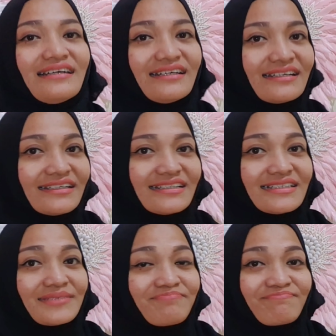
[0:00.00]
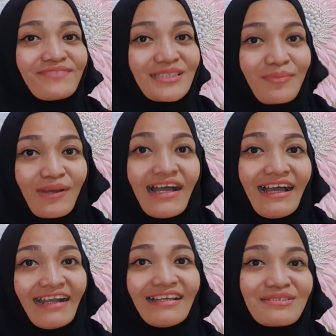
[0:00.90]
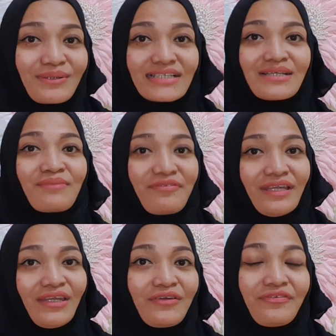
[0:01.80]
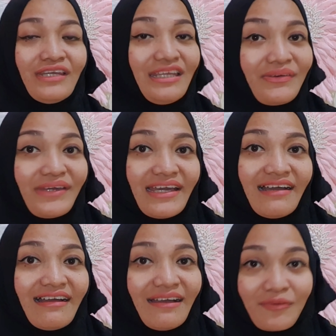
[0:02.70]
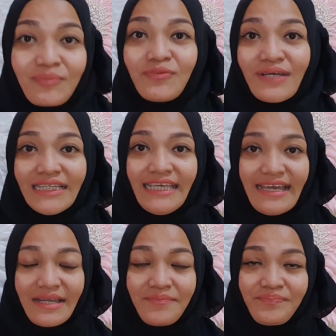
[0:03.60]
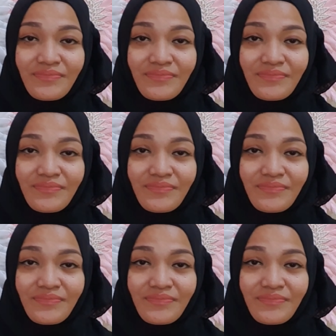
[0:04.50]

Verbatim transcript: uh, semoga kalian suka sama video-video yang aku buat ya.